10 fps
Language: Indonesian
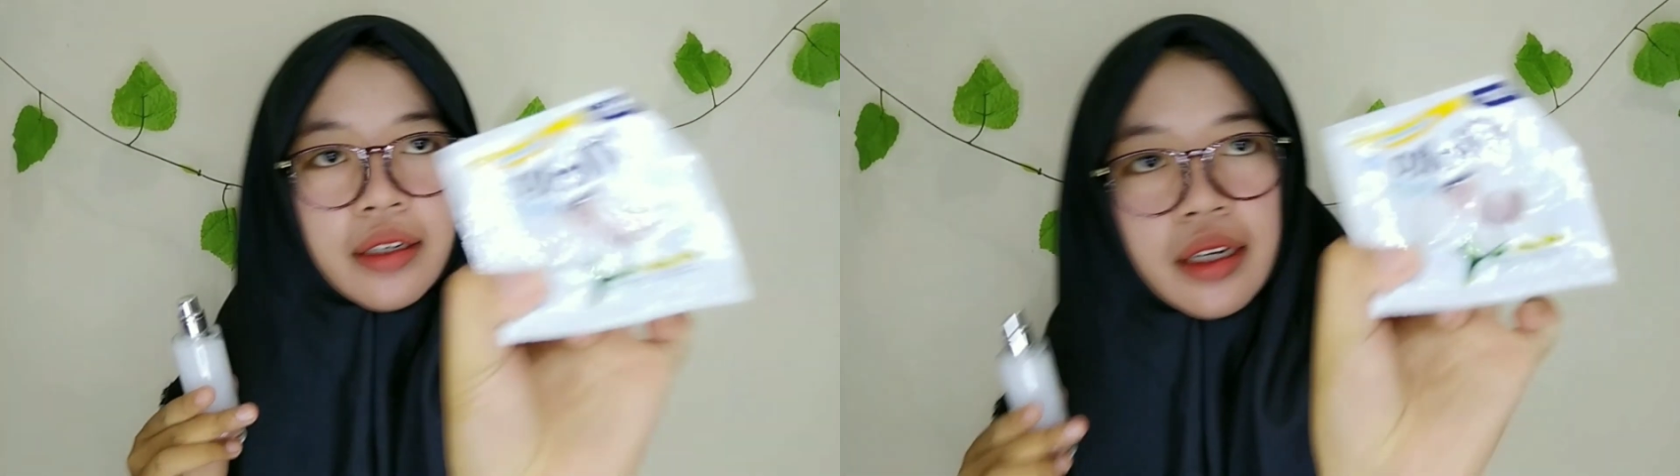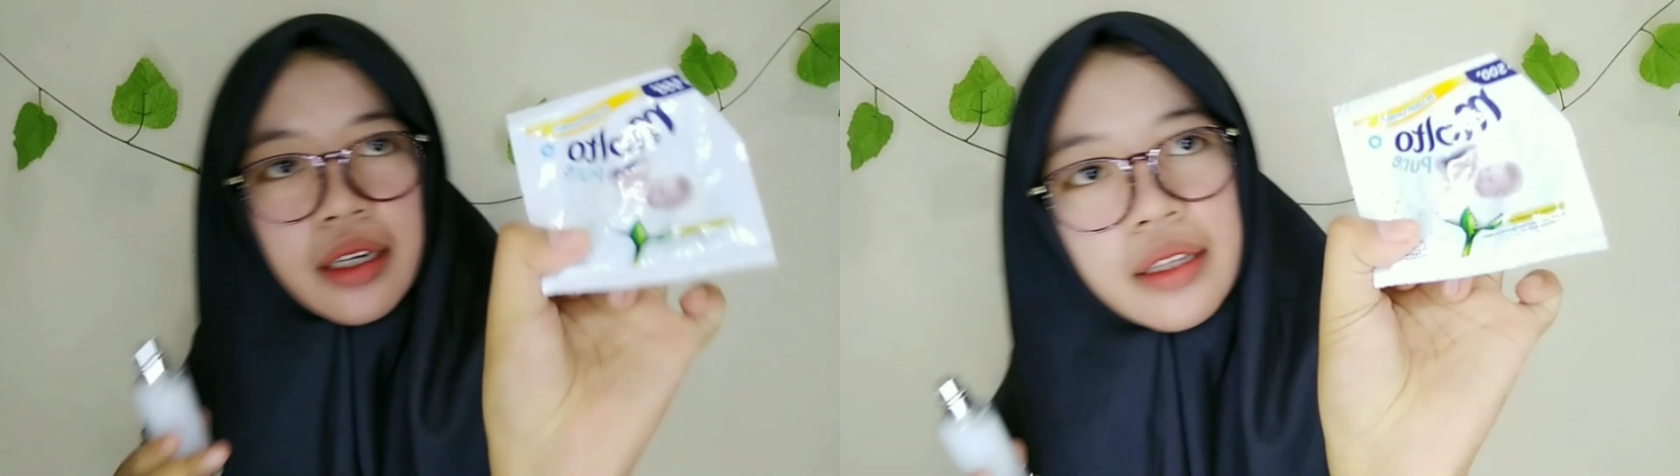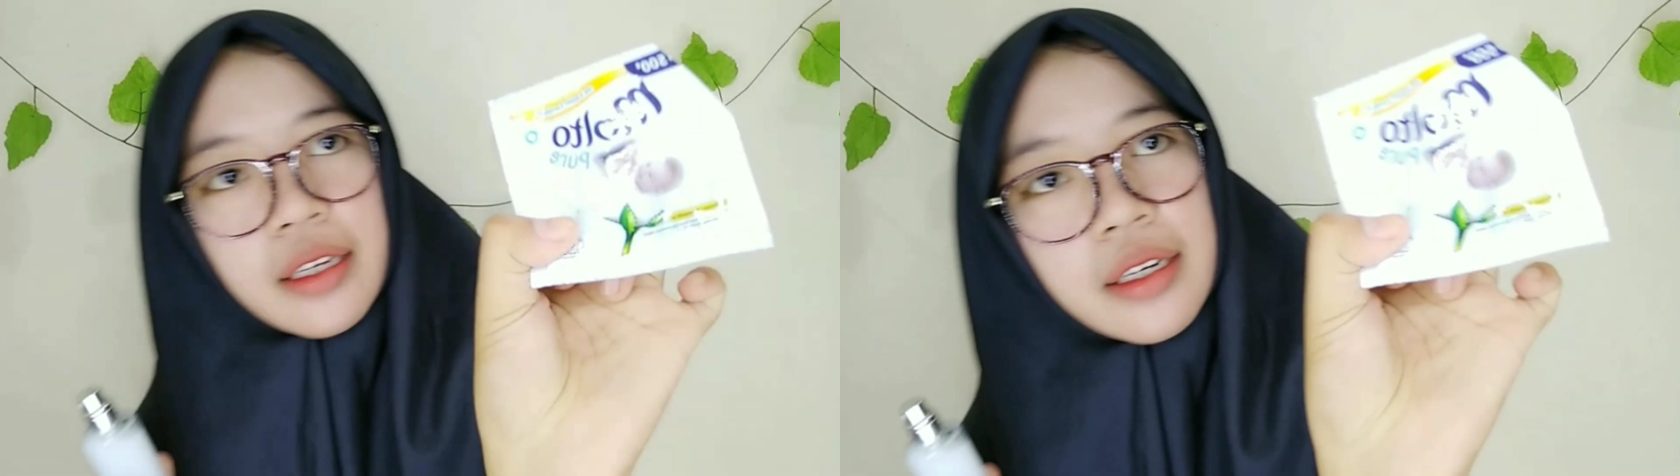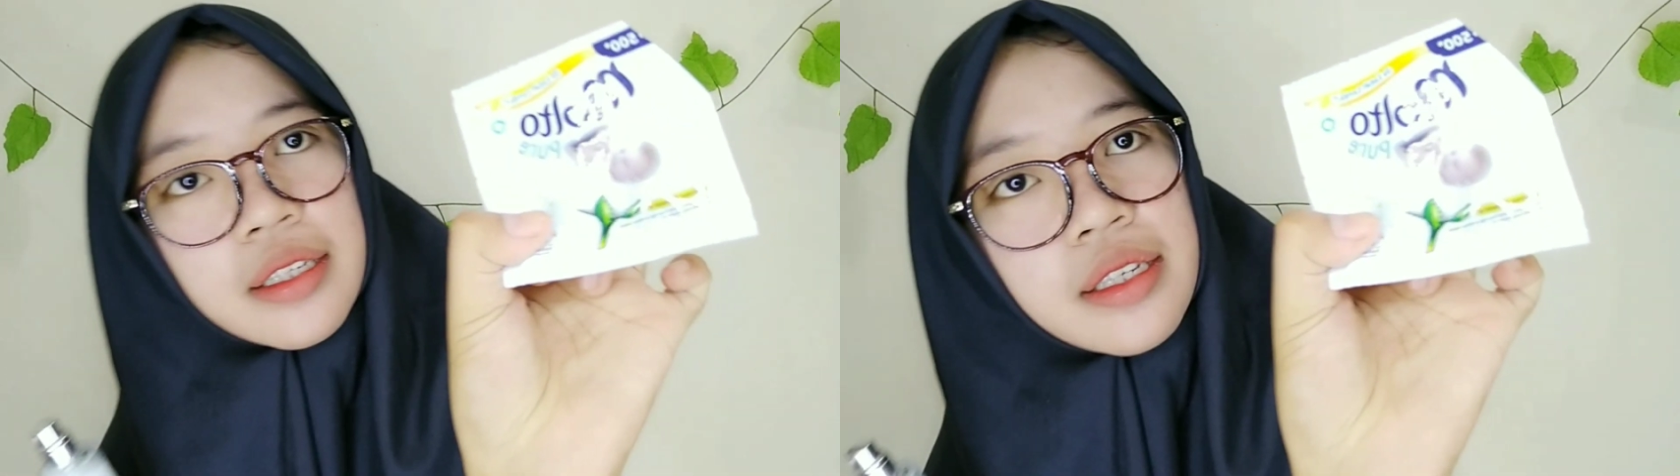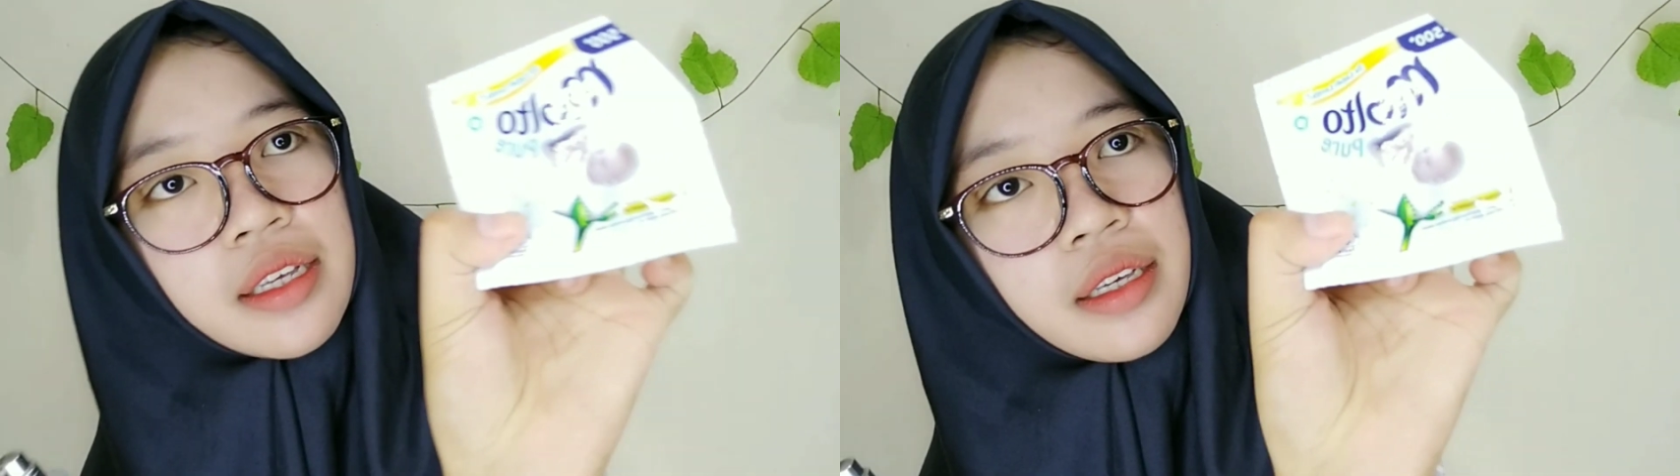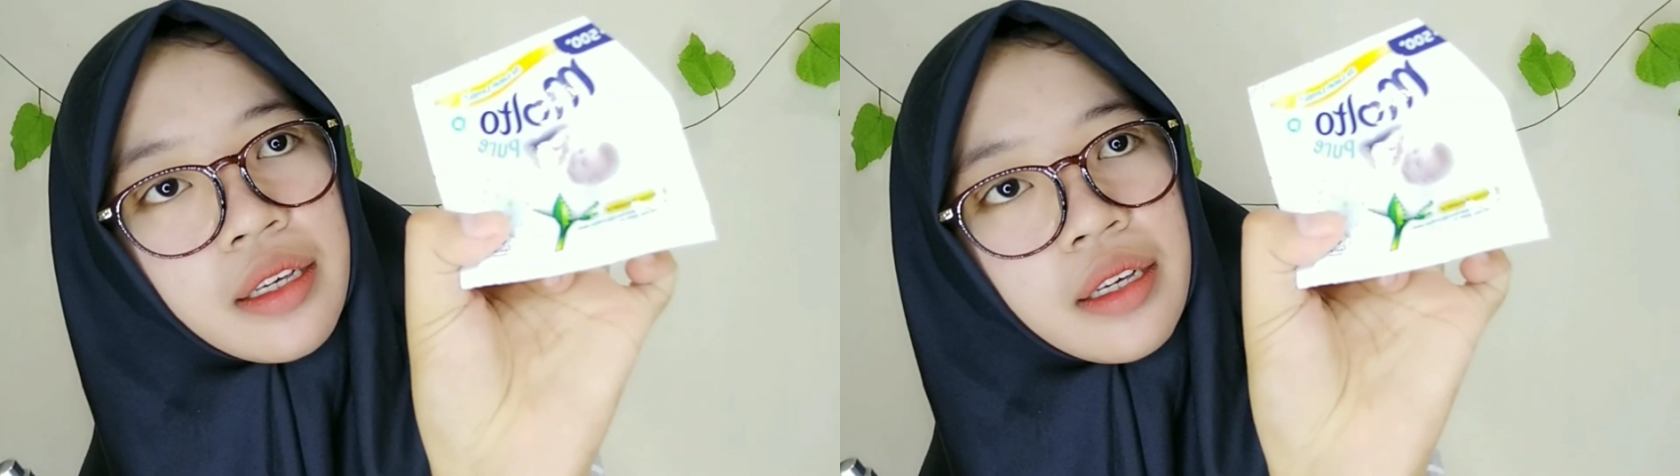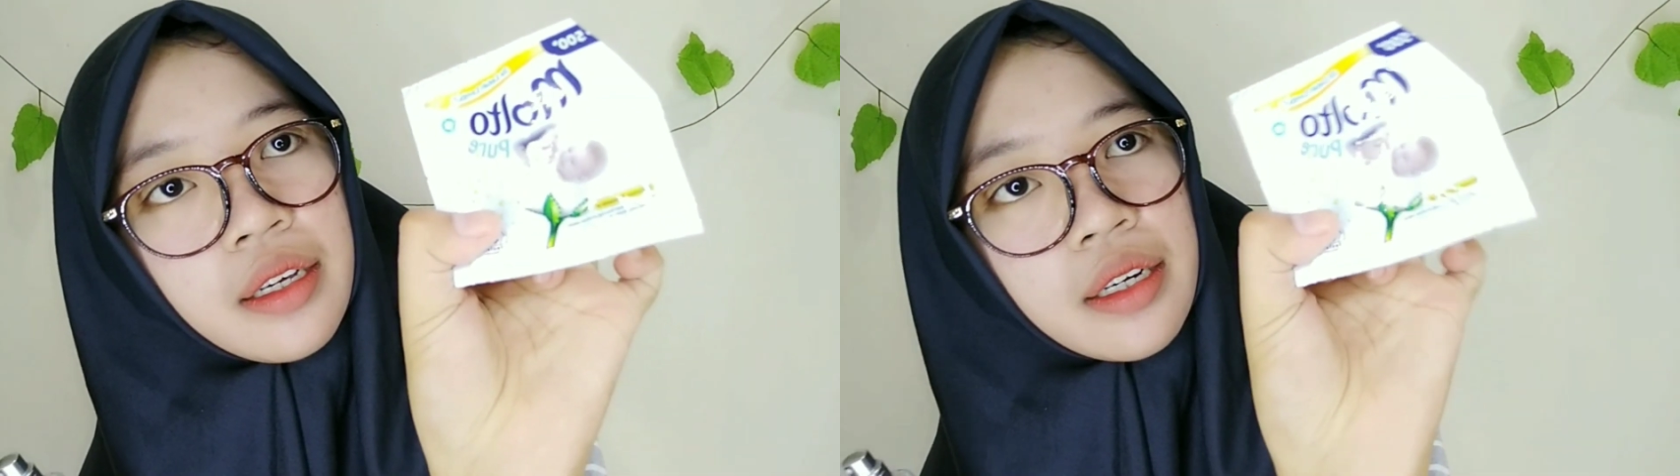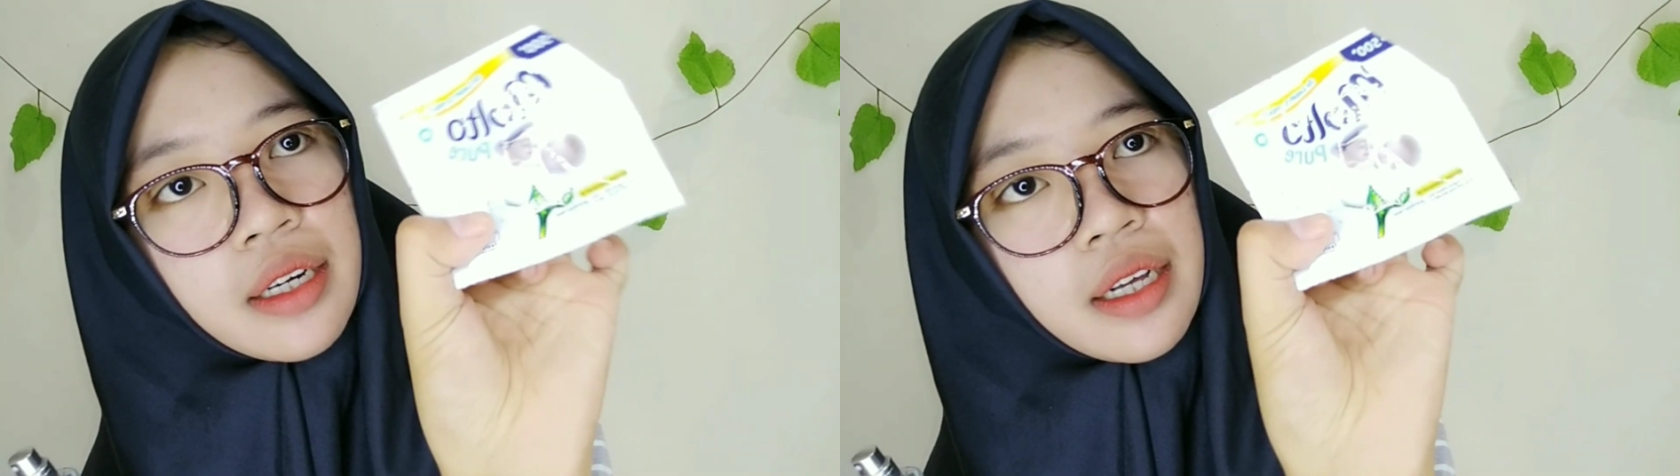Kelihatan gak sih?
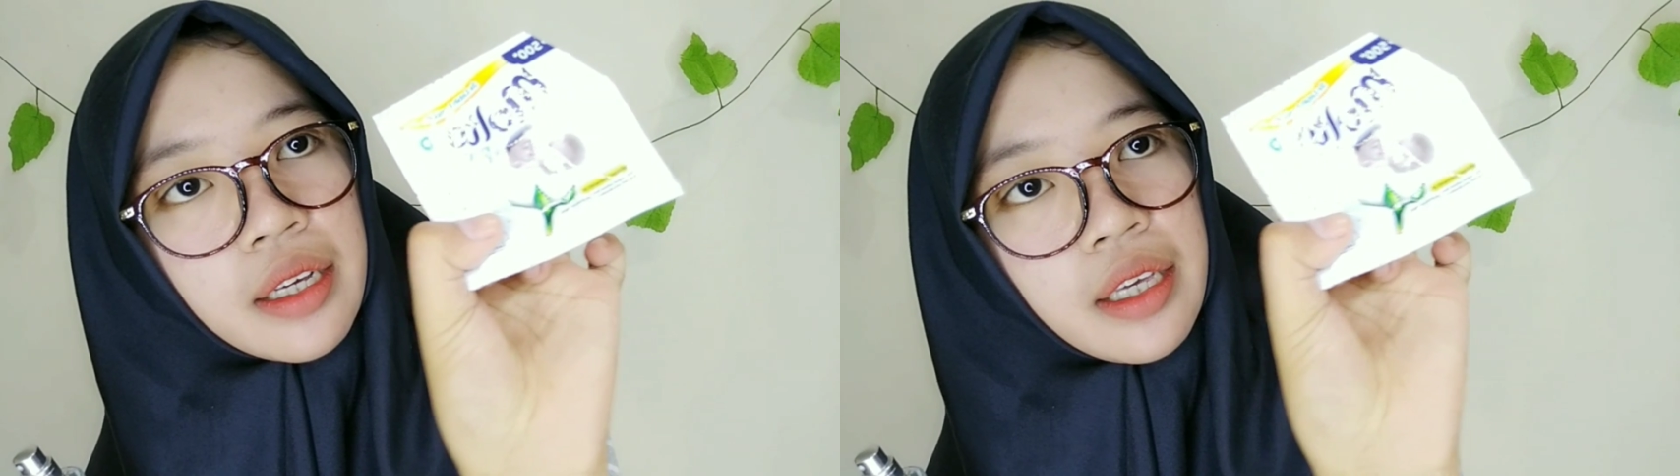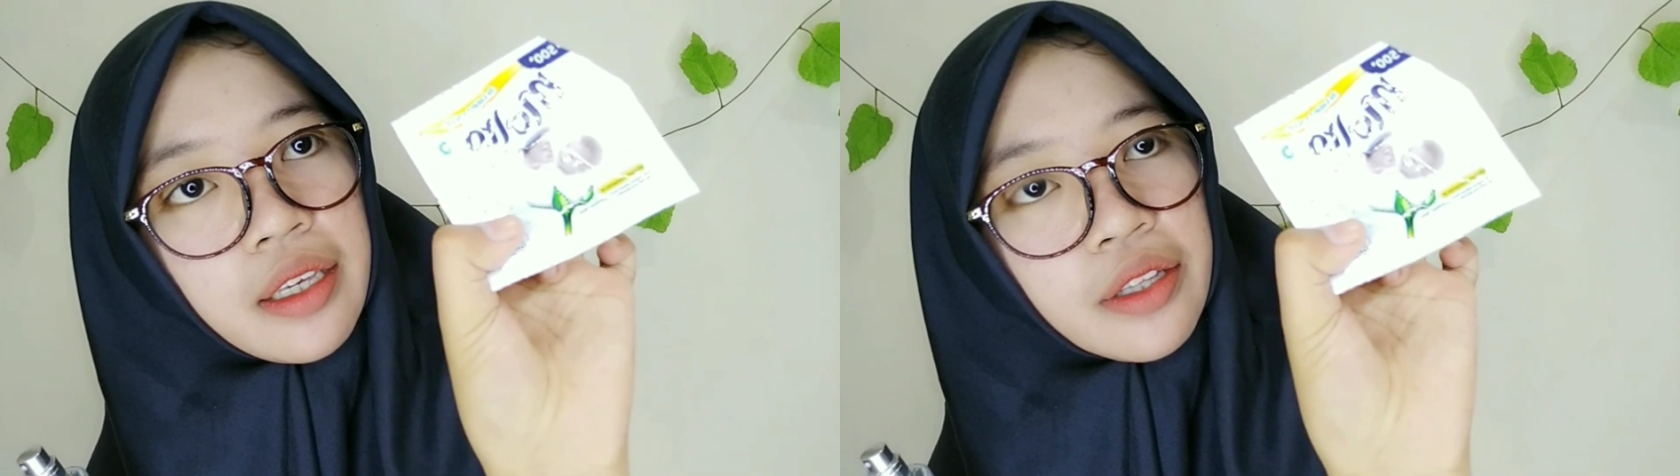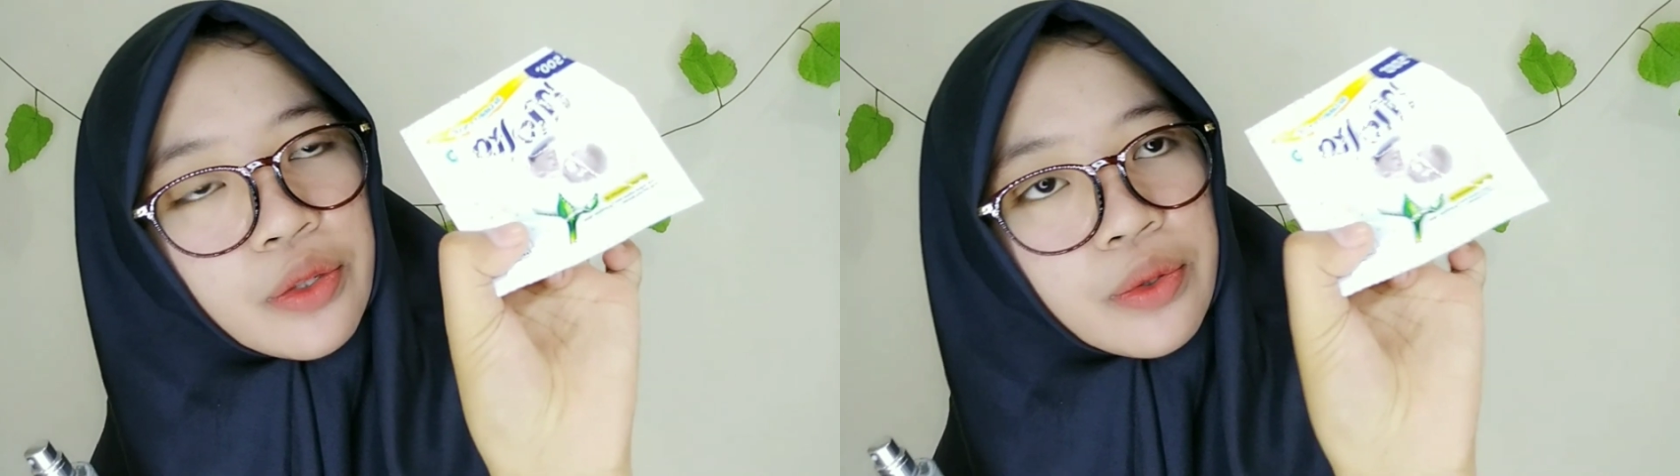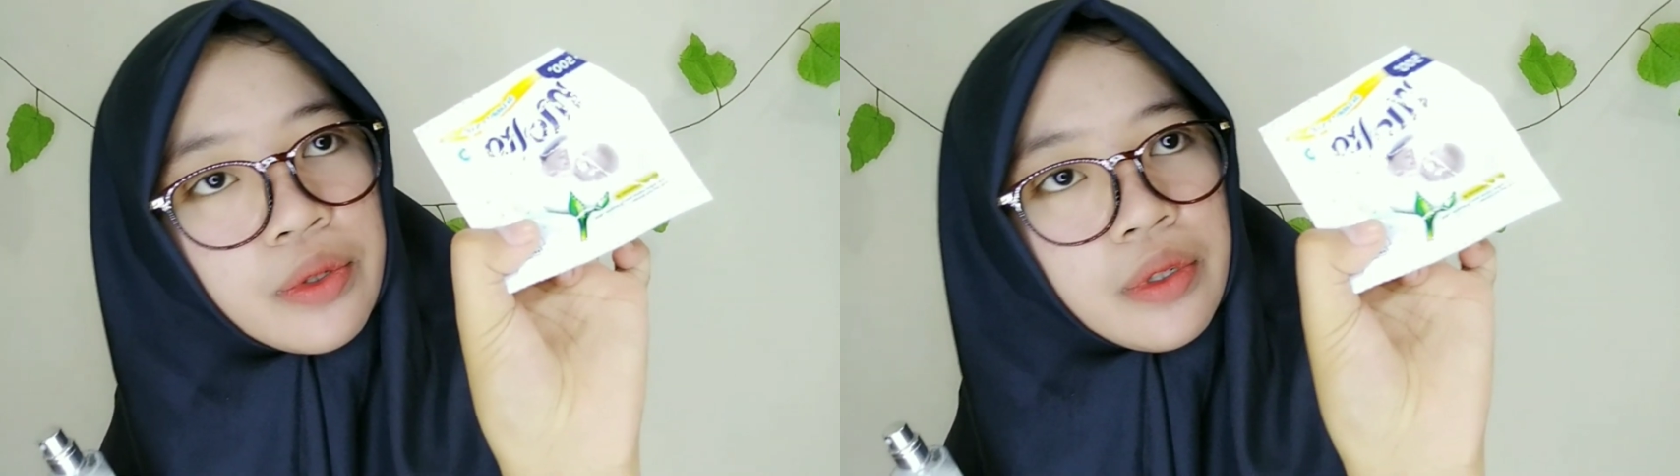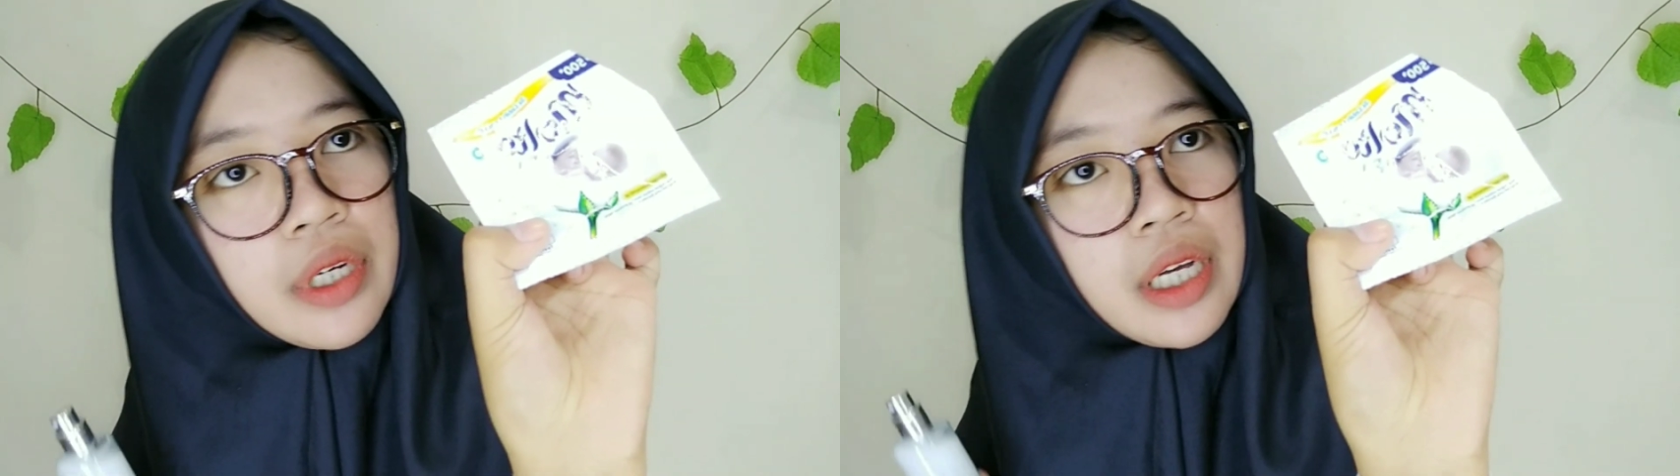Nah, kayak gitu